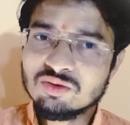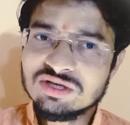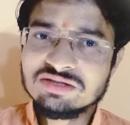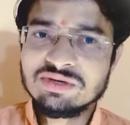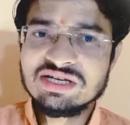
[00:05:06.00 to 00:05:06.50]

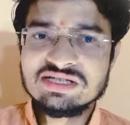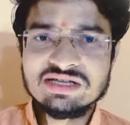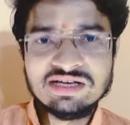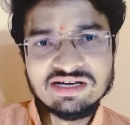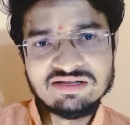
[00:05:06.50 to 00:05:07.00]
इस वजह से
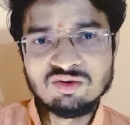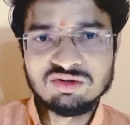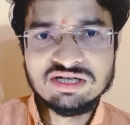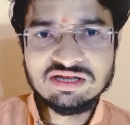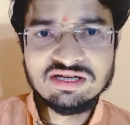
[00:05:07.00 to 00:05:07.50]
दिक्कत हो
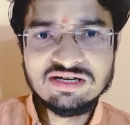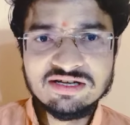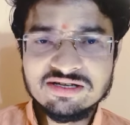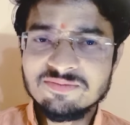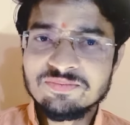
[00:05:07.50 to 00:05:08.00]
सकती है
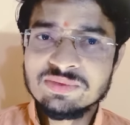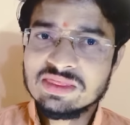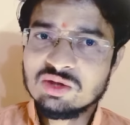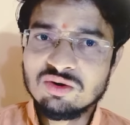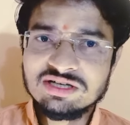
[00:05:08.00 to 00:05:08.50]
ठीक है
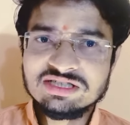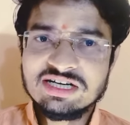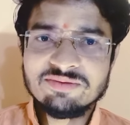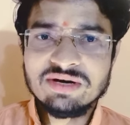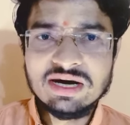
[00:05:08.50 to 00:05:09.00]
तो इस
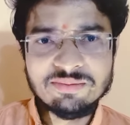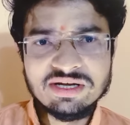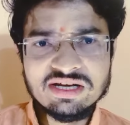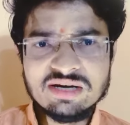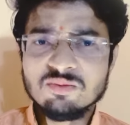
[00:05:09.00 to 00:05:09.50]
डे में आप
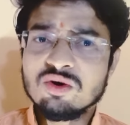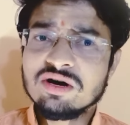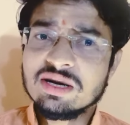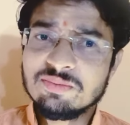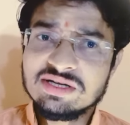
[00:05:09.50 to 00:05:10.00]
नहीं करें वो
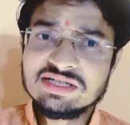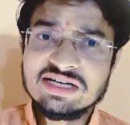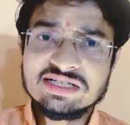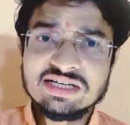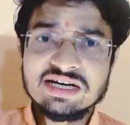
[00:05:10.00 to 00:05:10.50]
अगर अपने
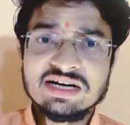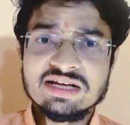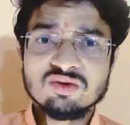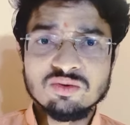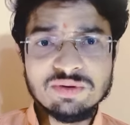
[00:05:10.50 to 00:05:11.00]
साइड से कर रहे
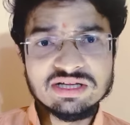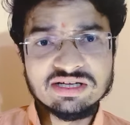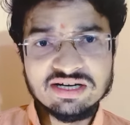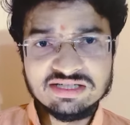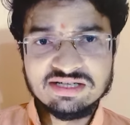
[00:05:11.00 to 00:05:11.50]
हैं तो बात
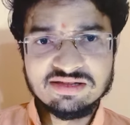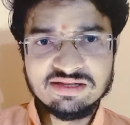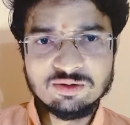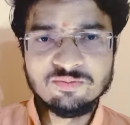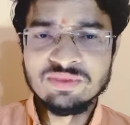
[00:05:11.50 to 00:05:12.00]
कर
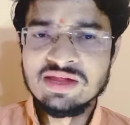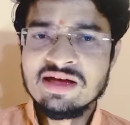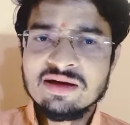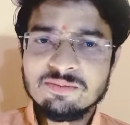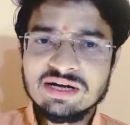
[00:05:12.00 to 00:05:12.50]
सकते हो
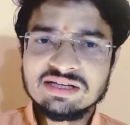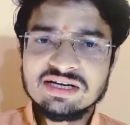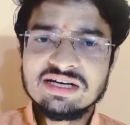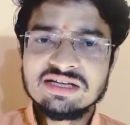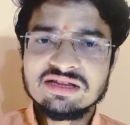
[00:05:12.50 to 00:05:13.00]
बात कर
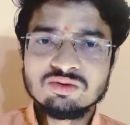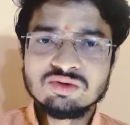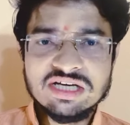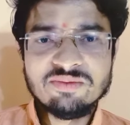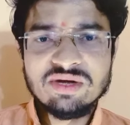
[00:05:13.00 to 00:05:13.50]
लेता हूँ
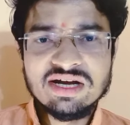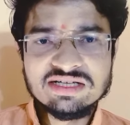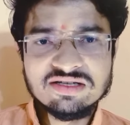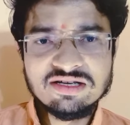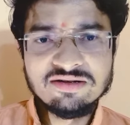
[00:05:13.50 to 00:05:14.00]
छवीं
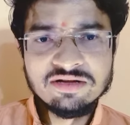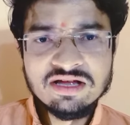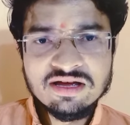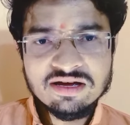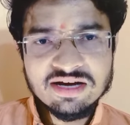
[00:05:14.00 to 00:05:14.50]
राशि
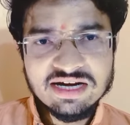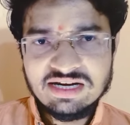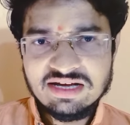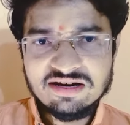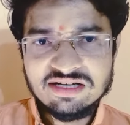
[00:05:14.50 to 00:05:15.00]

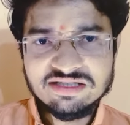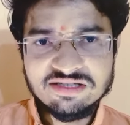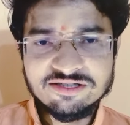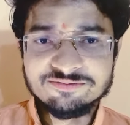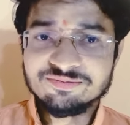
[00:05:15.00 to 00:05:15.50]
कन्या राशि है